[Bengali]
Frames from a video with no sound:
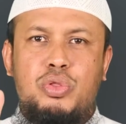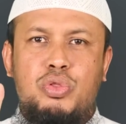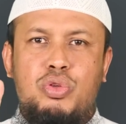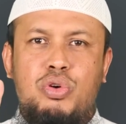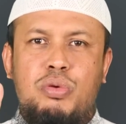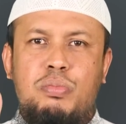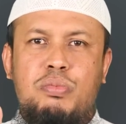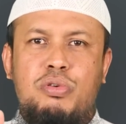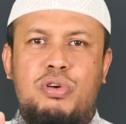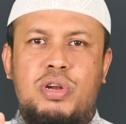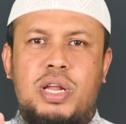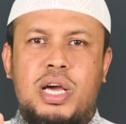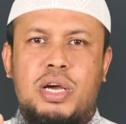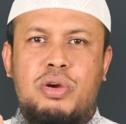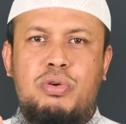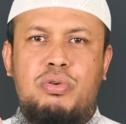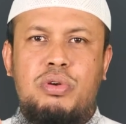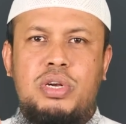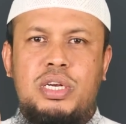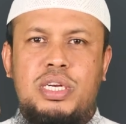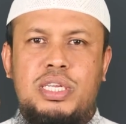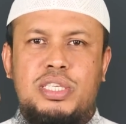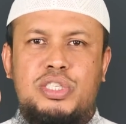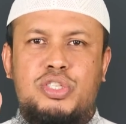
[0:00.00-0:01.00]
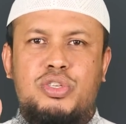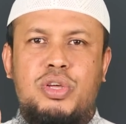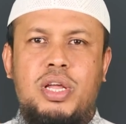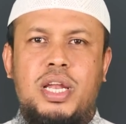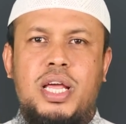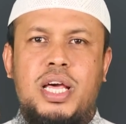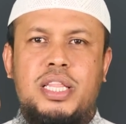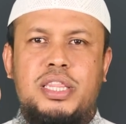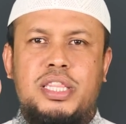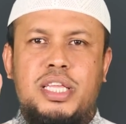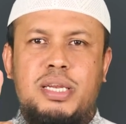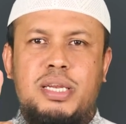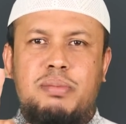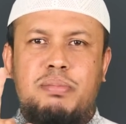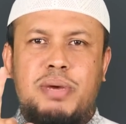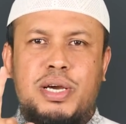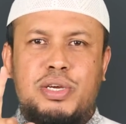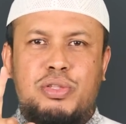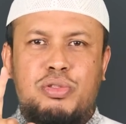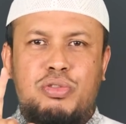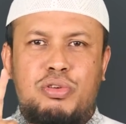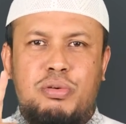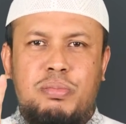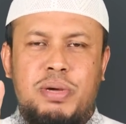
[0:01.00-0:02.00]
দুবোরা কুল্লি সলাতিন
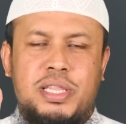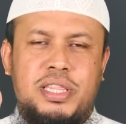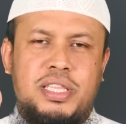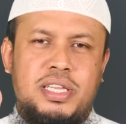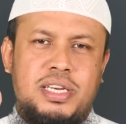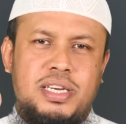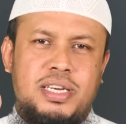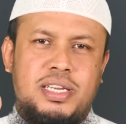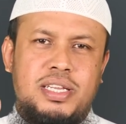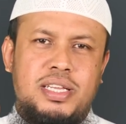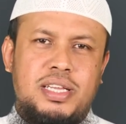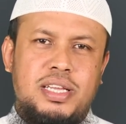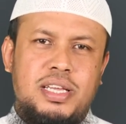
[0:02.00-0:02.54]
মাকতুবাতিন